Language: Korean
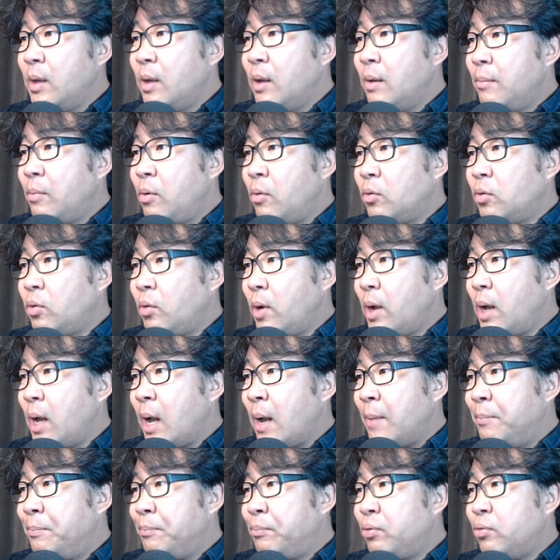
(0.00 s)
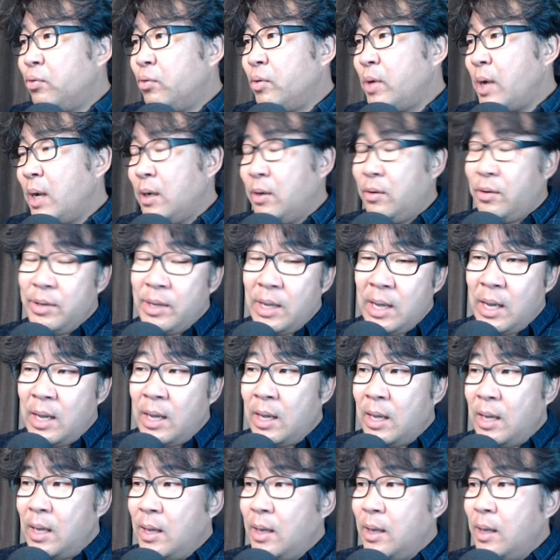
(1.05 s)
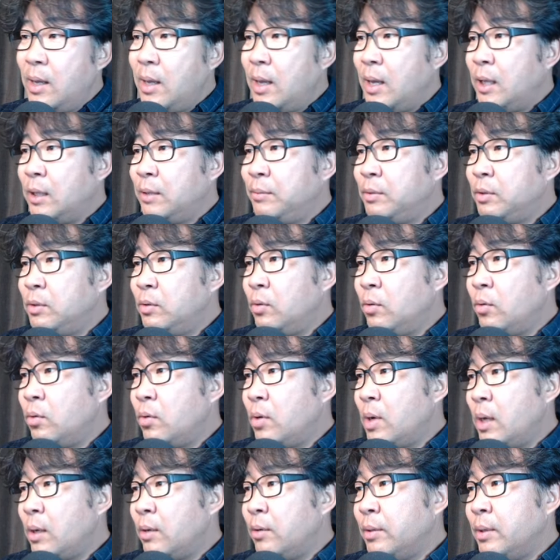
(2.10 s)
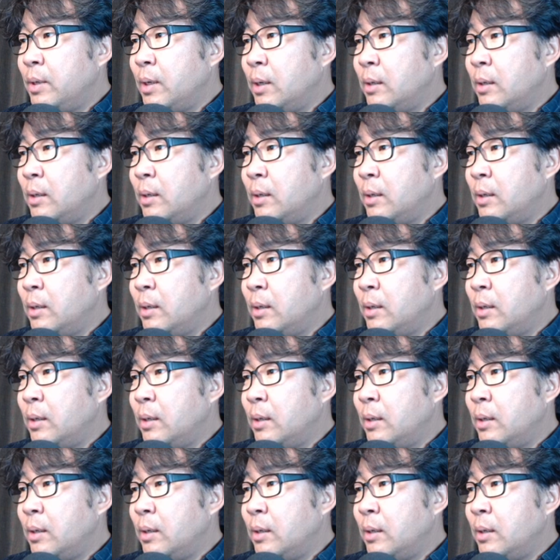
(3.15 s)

복도가 앞으로 갈 거냐, 아니면 여기로 갈 거냐.